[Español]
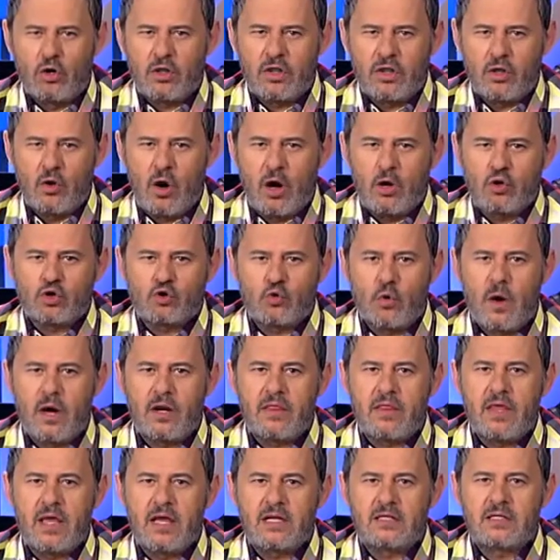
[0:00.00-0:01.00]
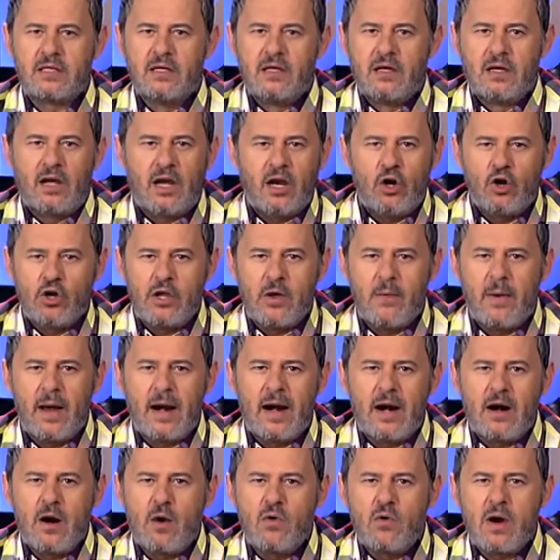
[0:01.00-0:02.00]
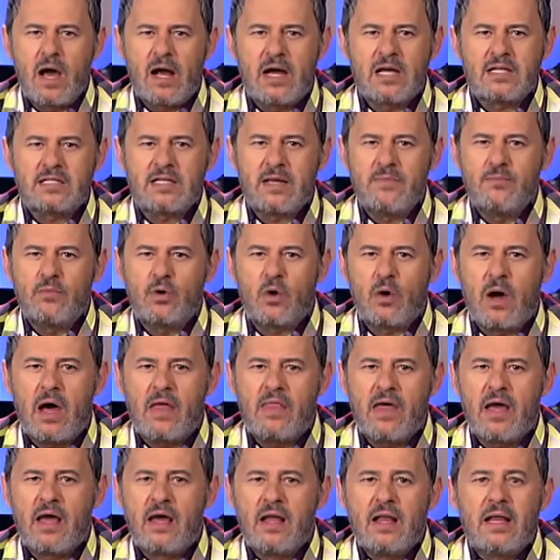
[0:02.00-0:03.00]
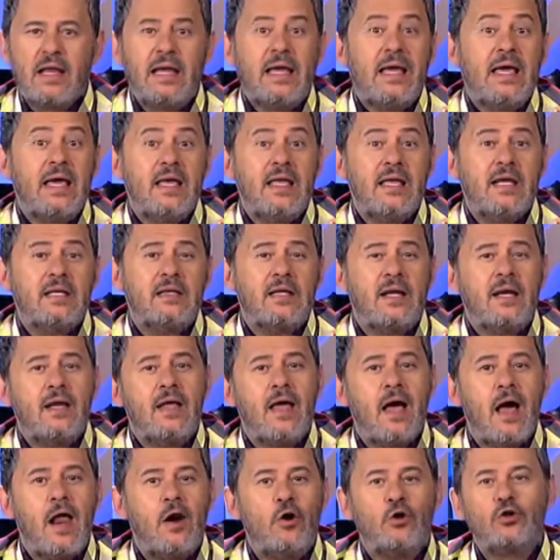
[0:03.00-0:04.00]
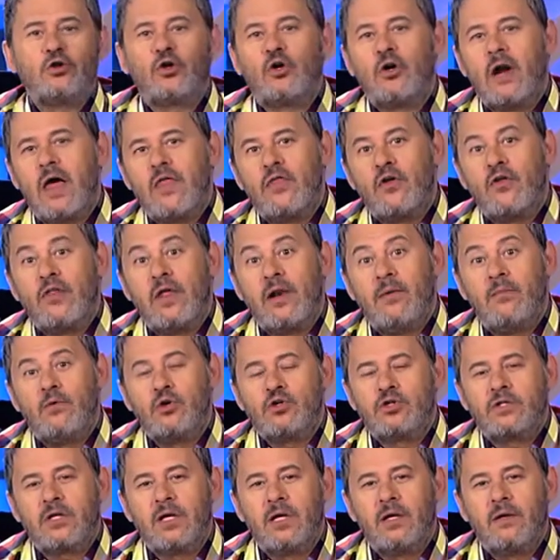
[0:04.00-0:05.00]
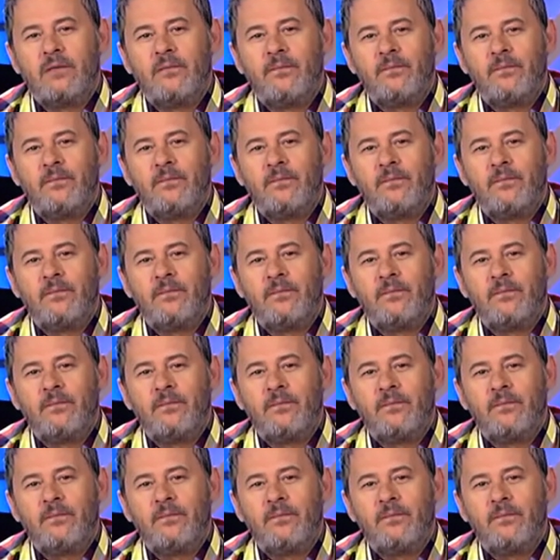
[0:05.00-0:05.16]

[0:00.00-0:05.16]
ordenó a los guardias que lo llevaran a una casa embrujada que ella tenía al otro lado del bosque.